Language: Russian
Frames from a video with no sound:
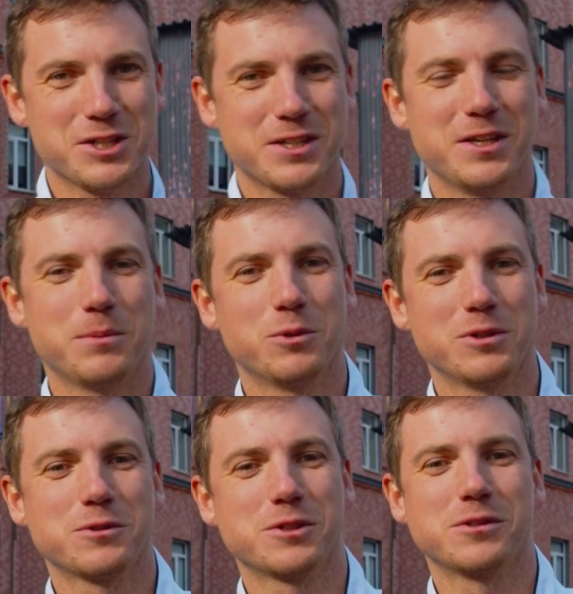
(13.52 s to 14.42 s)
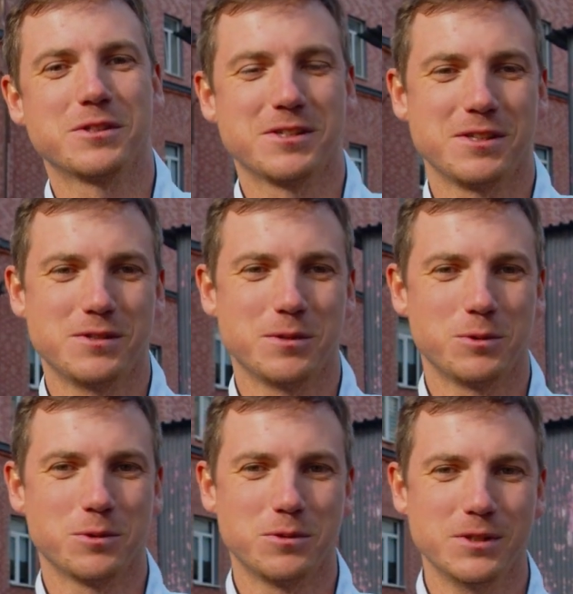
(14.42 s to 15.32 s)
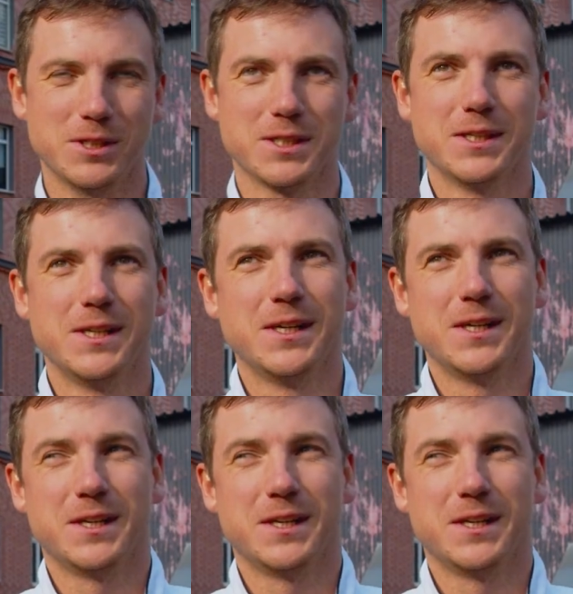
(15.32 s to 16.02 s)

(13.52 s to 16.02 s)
конечно, я понял, что это совсем другое.